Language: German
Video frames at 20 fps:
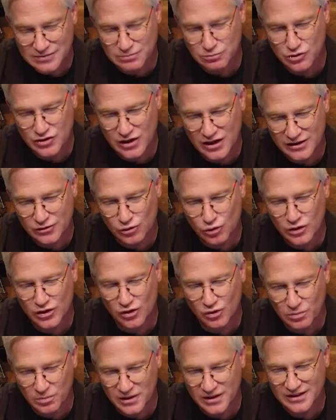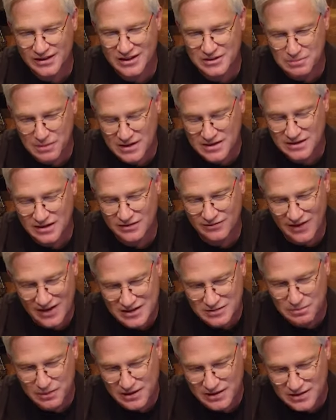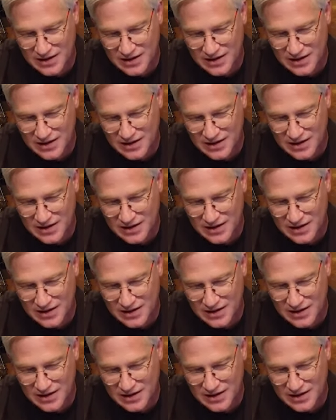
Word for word: Es muss halt nur nicht unbedingt das beste Investment